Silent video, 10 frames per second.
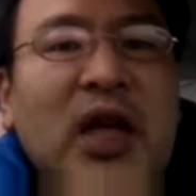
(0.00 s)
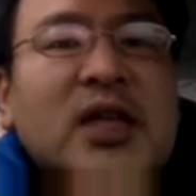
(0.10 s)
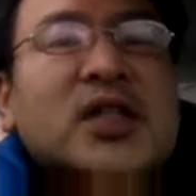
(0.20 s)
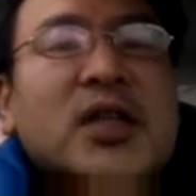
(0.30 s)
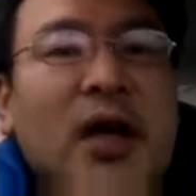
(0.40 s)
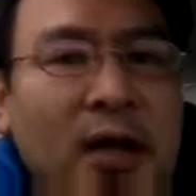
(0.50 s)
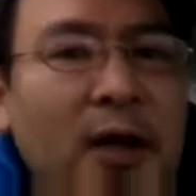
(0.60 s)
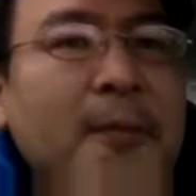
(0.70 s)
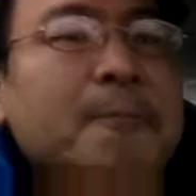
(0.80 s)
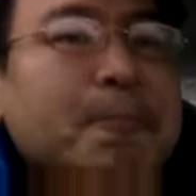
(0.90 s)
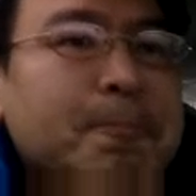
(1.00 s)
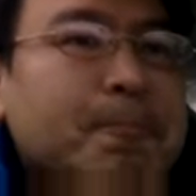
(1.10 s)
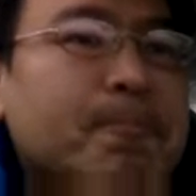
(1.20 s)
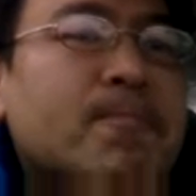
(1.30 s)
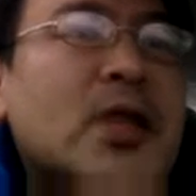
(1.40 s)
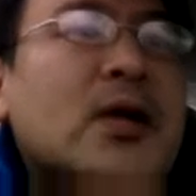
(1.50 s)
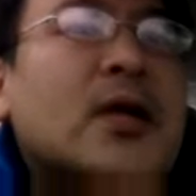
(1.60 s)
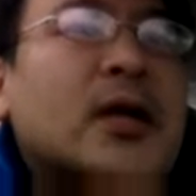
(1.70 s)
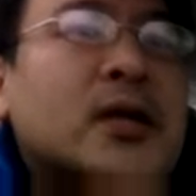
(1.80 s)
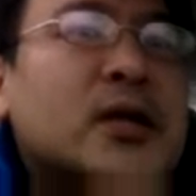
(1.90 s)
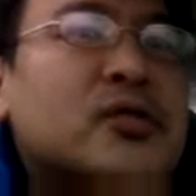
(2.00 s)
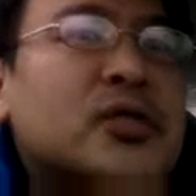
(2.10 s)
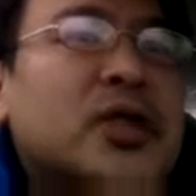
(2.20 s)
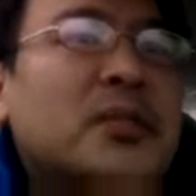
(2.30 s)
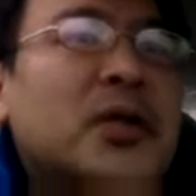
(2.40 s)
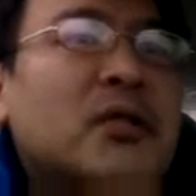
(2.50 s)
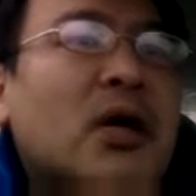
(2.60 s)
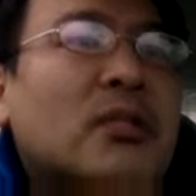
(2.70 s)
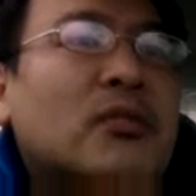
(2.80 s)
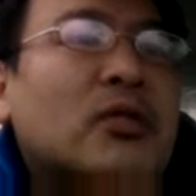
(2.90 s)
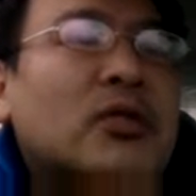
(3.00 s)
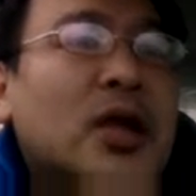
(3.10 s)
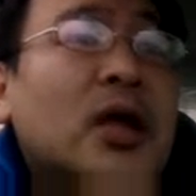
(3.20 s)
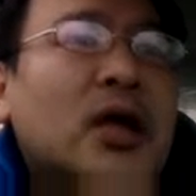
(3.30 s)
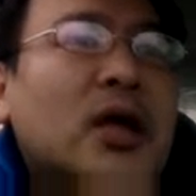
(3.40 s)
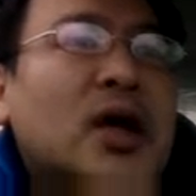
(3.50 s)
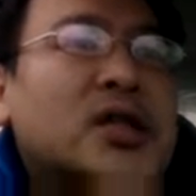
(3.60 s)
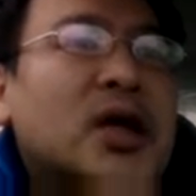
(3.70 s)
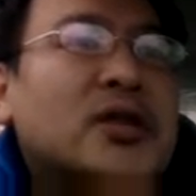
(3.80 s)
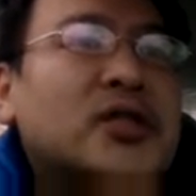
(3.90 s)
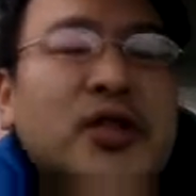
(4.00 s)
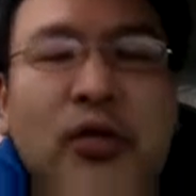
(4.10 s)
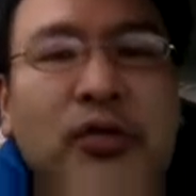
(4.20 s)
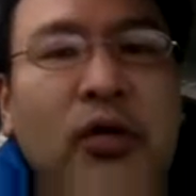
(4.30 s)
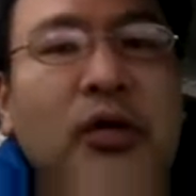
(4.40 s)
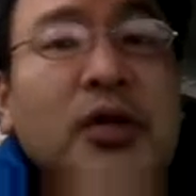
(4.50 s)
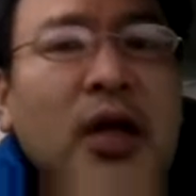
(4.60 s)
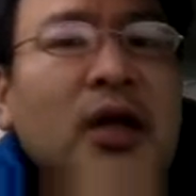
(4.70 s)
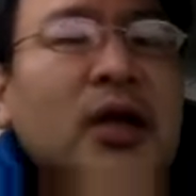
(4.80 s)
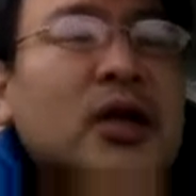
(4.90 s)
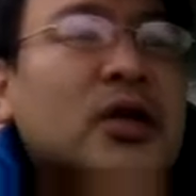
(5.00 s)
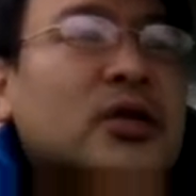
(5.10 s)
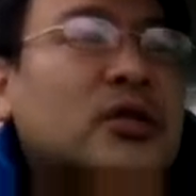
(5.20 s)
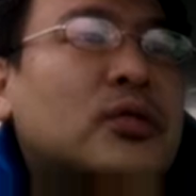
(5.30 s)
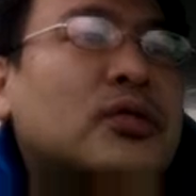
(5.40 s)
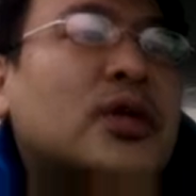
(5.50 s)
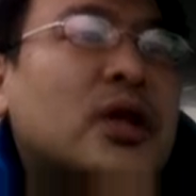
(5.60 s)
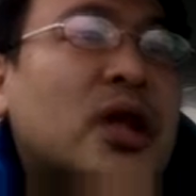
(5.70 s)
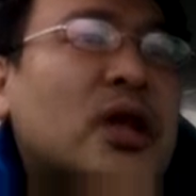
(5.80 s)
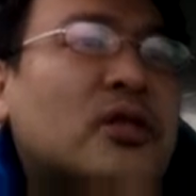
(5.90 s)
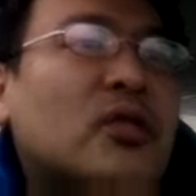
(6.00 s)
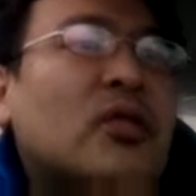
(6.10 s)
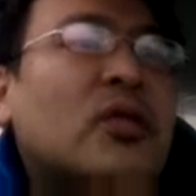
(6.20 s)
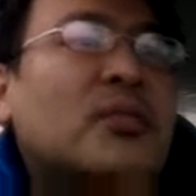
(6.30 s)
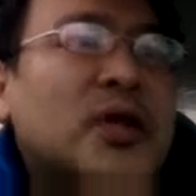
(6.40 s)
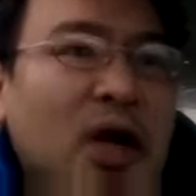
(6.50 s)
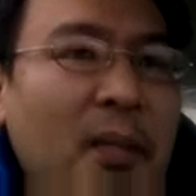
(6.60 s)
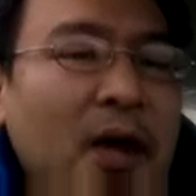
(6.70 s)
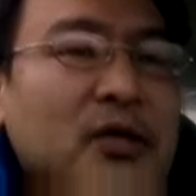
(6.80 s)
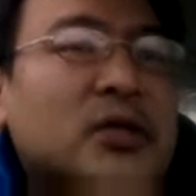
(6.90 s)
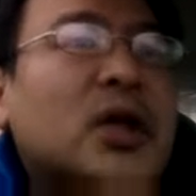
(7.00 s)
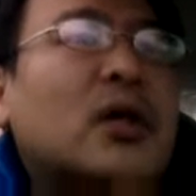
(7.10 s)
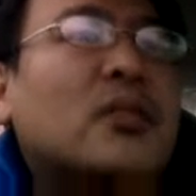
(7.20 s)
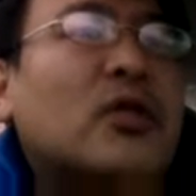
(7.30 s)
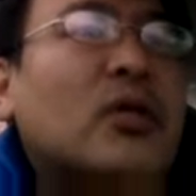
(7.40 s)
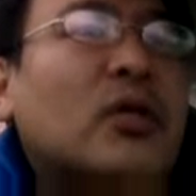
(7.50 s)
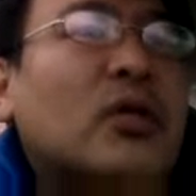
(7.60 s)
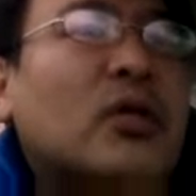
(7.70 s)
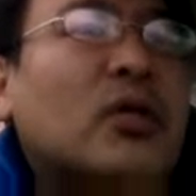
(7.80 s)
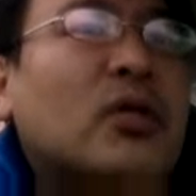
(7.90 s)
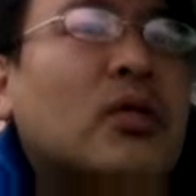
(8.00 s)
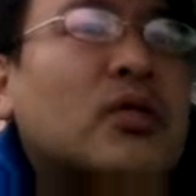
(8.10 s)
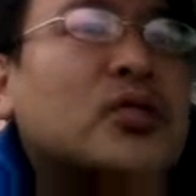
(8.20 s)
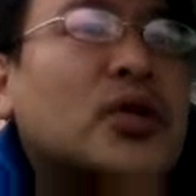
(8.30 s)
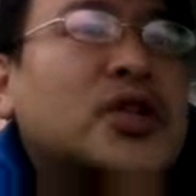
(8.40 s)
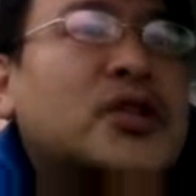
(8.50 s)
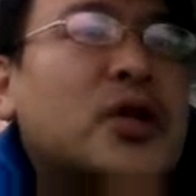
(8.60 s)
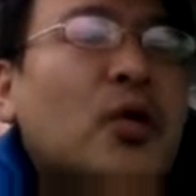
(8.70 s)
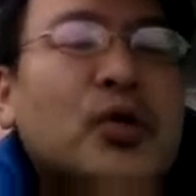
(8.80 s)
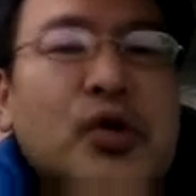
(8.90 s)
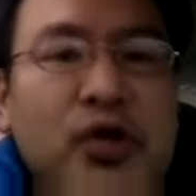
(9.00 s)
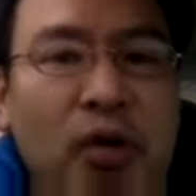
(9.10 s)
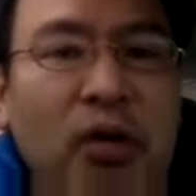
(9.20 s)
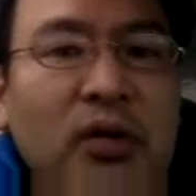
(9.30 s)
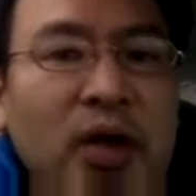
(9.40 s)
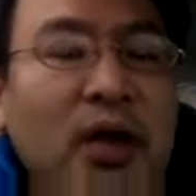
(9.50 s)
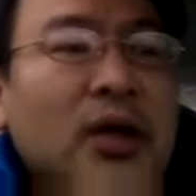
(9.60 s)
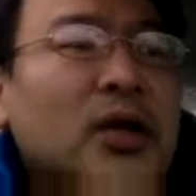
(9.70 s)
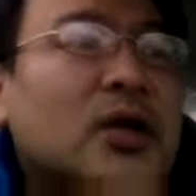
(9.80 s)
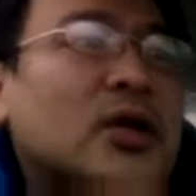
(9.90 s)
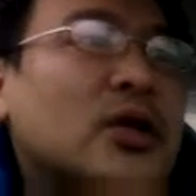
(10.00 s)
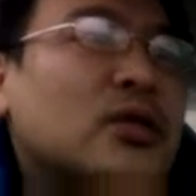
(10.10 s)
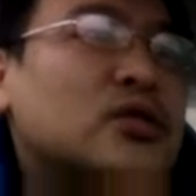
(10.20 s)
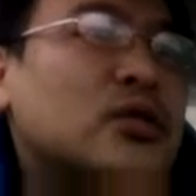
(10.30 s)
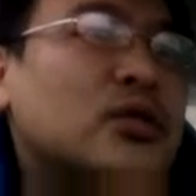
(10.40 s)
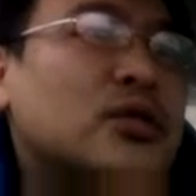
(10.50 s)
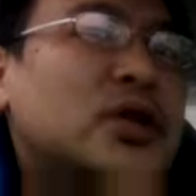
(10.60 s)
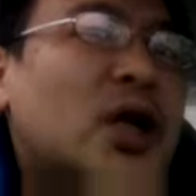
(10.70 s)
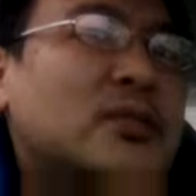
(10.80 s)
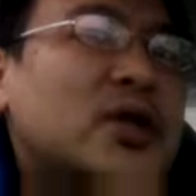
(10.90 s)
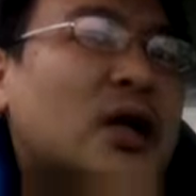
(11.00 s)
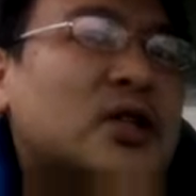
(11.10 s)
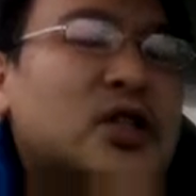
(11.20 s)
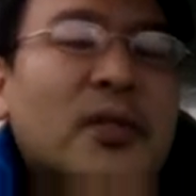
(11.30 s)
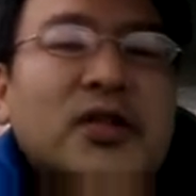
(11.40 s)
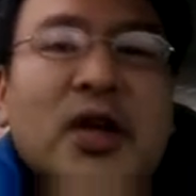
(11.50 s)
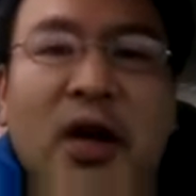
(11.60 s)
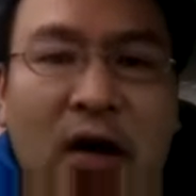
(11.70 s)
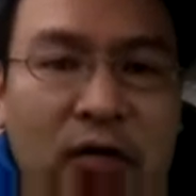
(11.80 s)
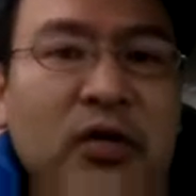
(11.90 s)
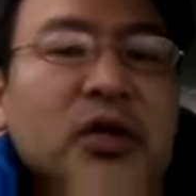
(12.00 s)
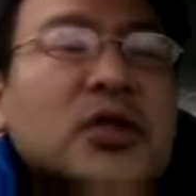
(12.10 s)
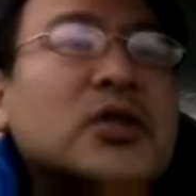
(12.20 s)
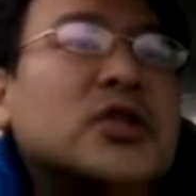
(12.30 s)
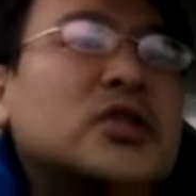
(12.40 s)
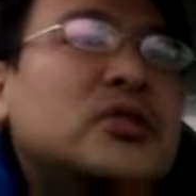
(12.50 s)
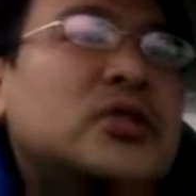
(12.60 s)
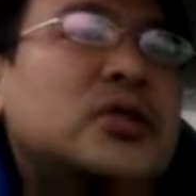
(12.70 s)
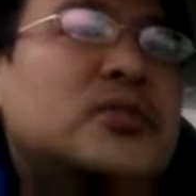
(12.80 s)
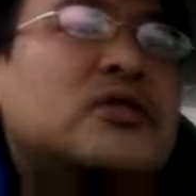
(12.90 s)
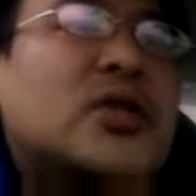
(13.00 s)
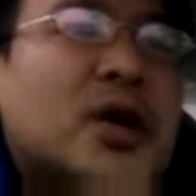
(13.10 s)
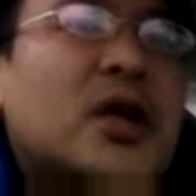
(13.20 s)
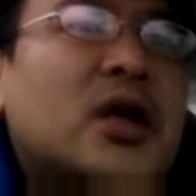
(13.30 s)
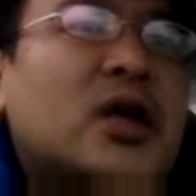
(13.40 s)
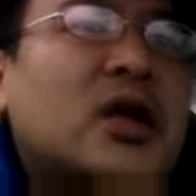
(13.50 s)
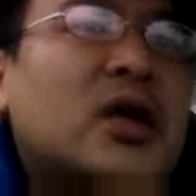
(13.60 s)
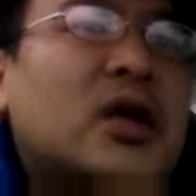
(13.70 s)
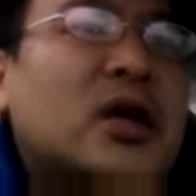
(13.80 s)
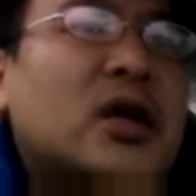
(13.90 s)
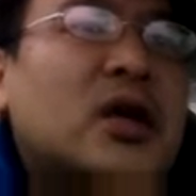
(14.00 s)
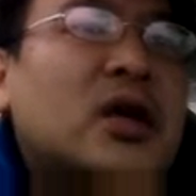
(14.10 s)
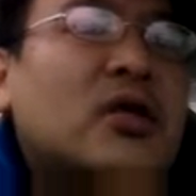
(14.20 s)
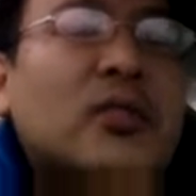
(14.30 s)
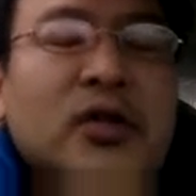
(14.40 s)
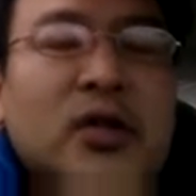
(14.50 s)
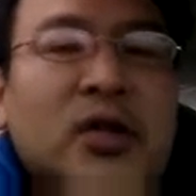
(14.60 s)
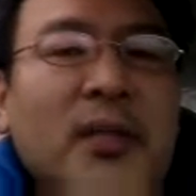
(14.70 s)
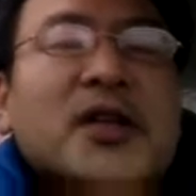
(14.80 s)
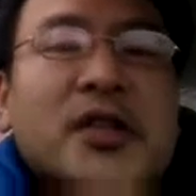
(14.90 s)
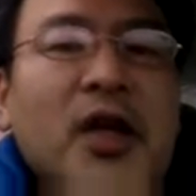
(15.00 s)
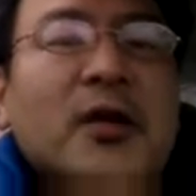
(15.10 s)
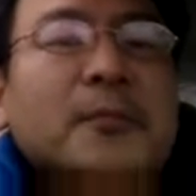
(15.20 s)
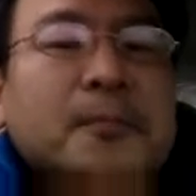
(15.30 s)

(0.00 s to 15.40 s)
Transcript: ないですからね。うん、だそういった意味ではもうね、焦らず急ぐと、ね、いうことでね、のんびり構えとったらもう、時すでに遅しと、ね、いう状況に多分なってしまうんじゃないかなというふうに僕はね、えー、思ってますね。